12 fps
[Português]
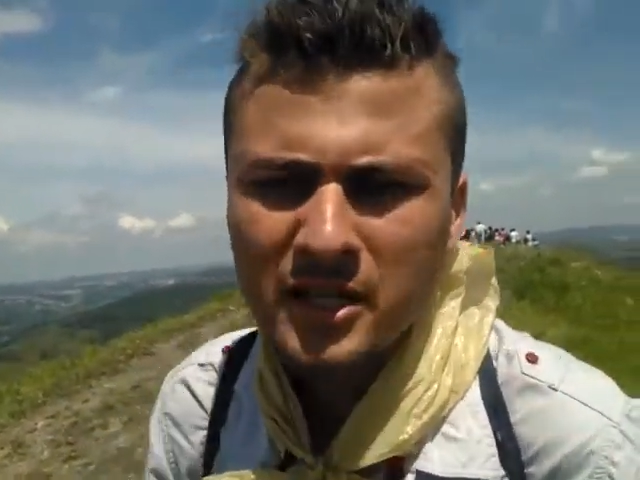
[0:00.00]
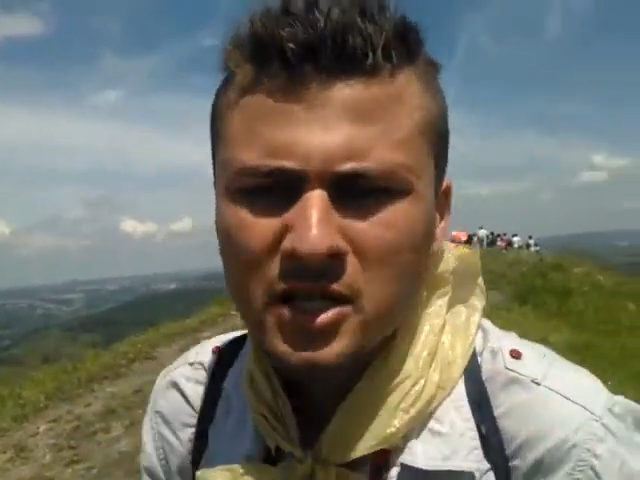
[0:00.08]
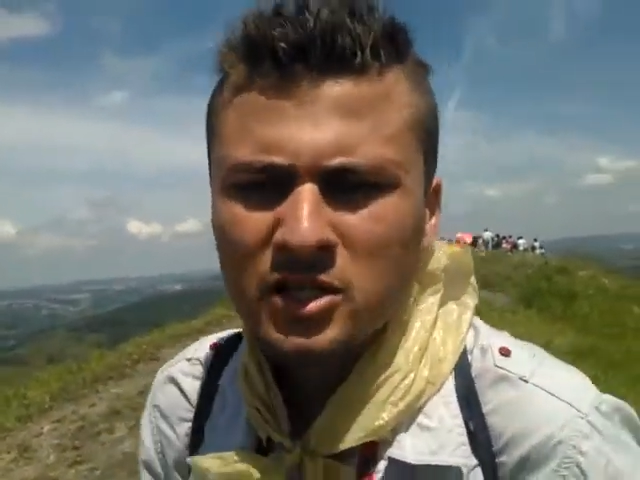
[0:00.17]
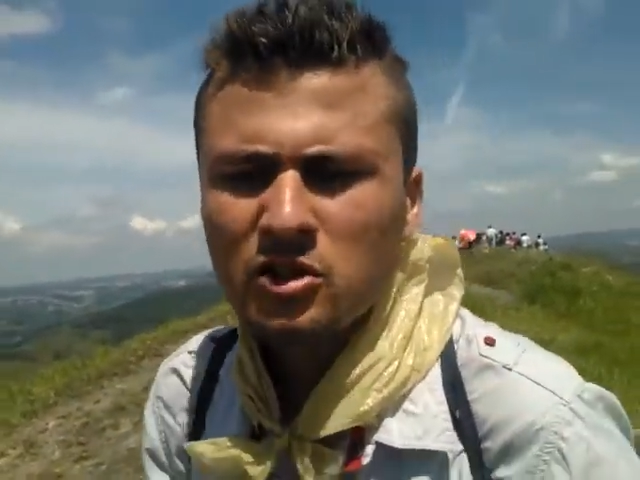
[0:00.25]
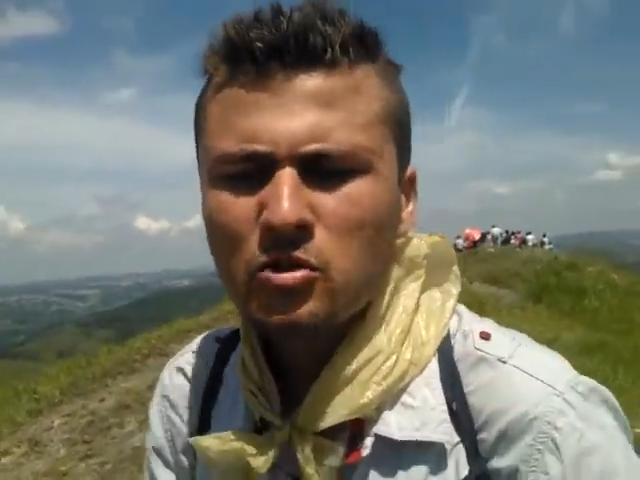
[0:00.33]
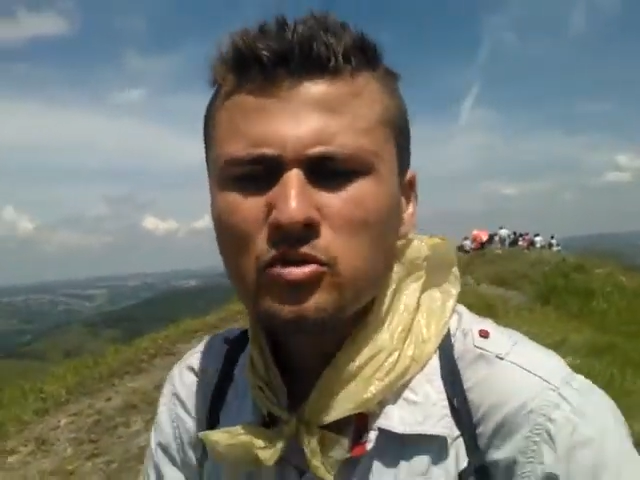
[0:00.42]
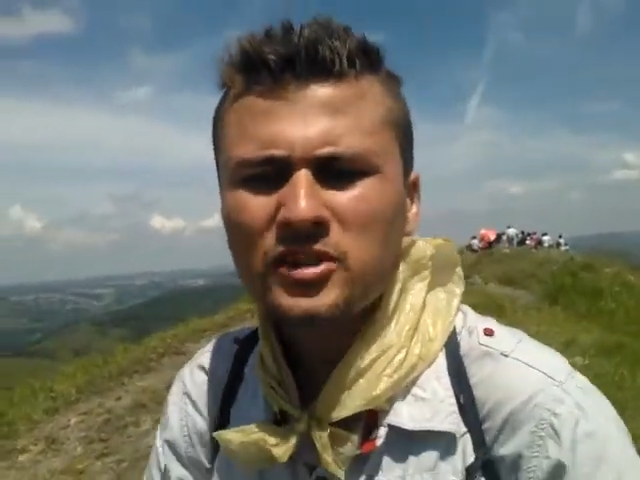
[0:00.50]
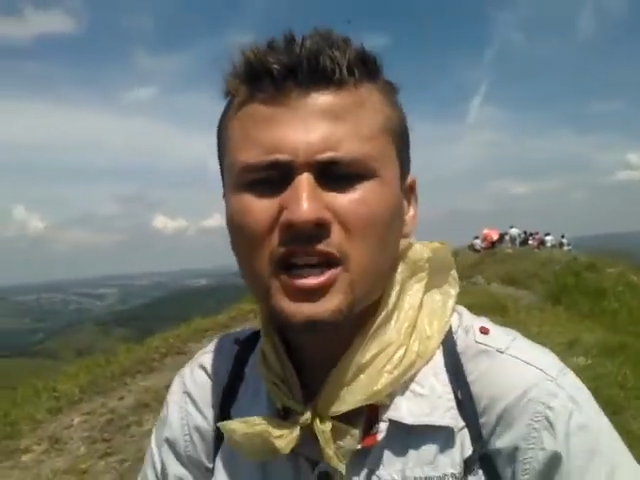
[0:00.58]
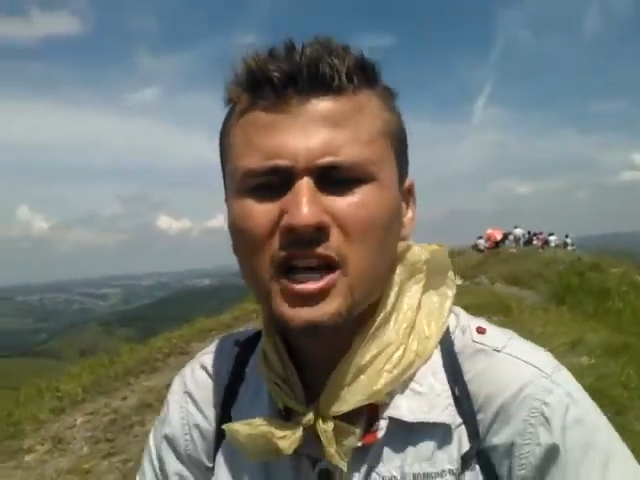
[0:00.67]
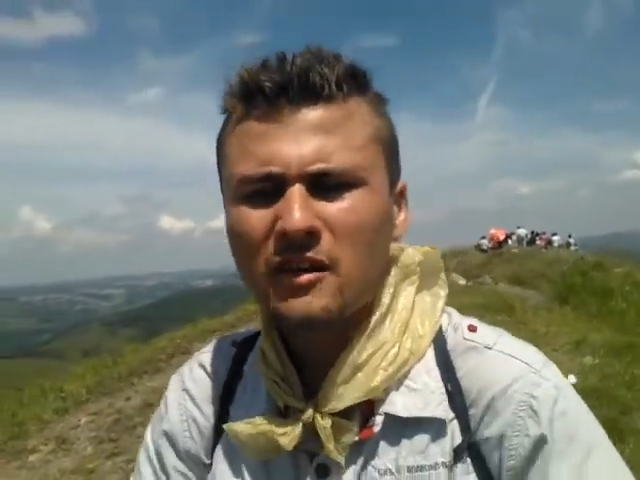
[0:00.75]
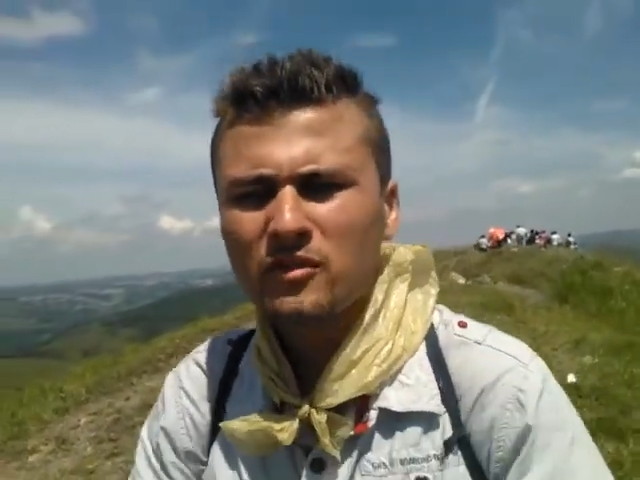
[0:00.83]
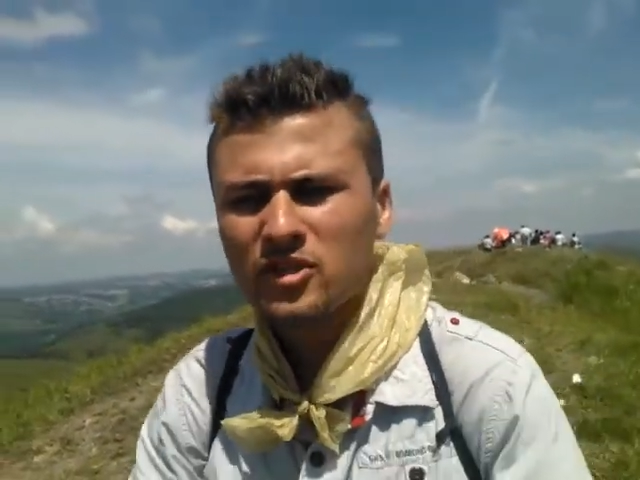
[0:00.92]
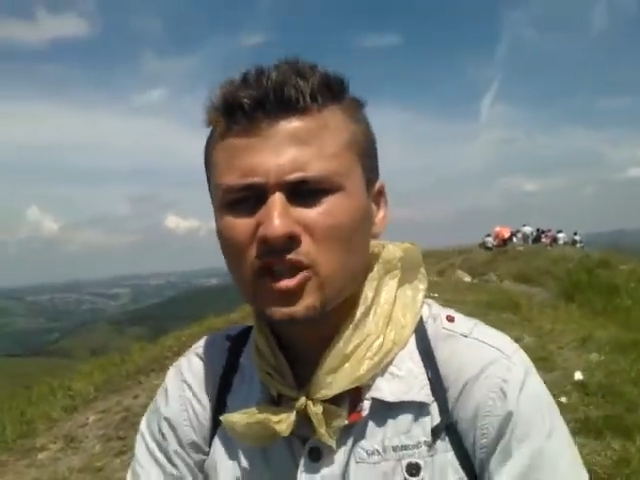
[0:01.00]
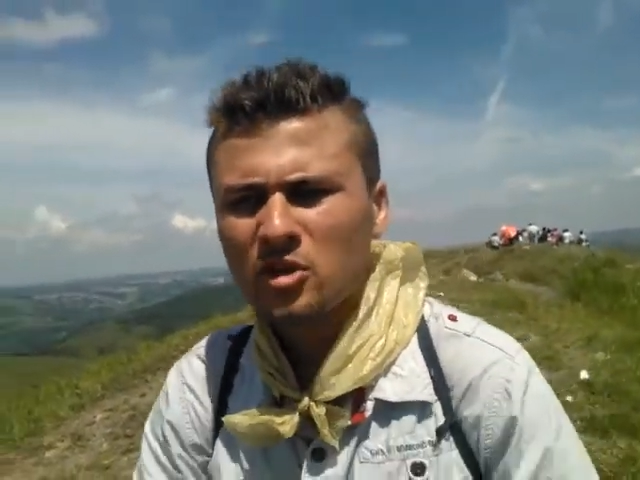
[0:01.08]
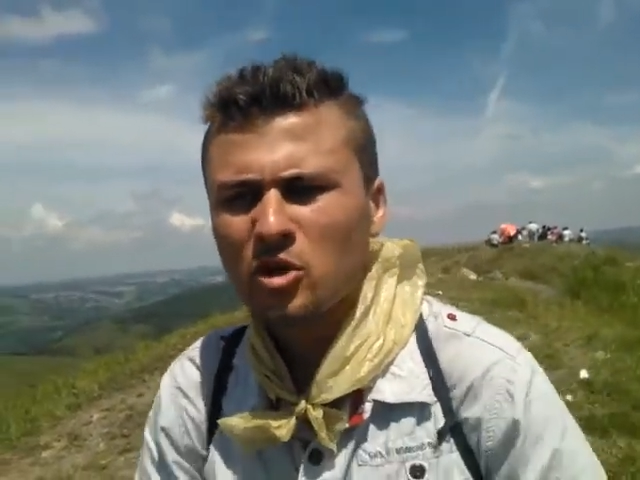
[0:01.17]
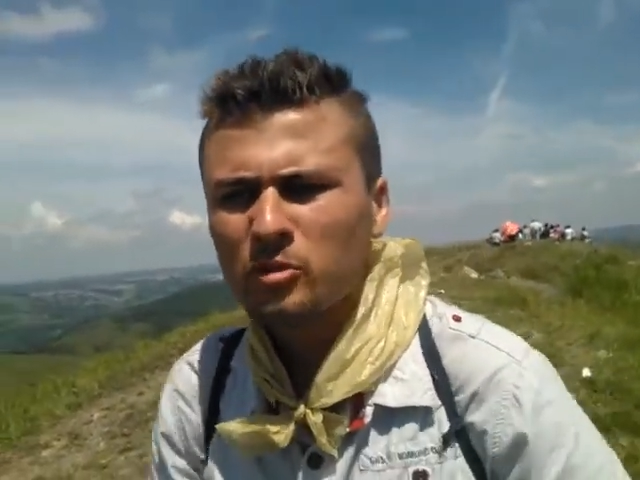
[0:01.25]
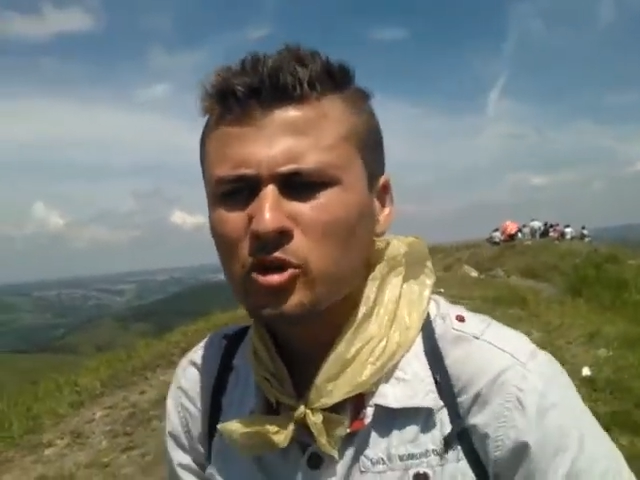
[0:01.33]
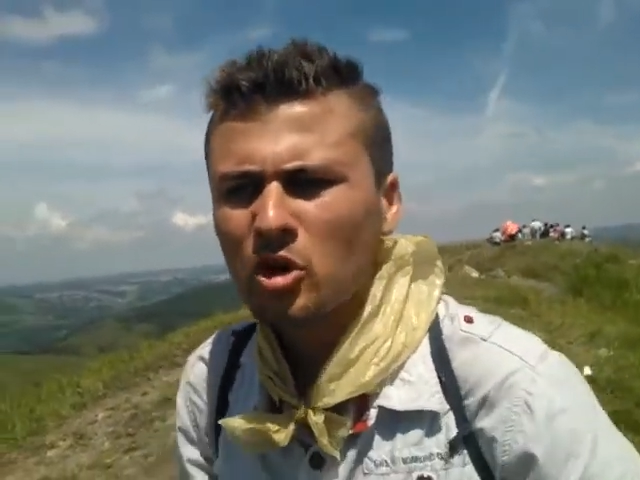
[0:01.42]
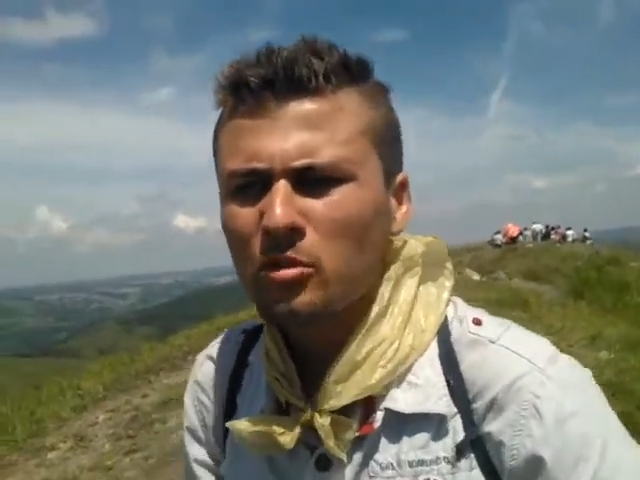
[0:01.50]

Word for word: se consagrava ao Senhor, porque o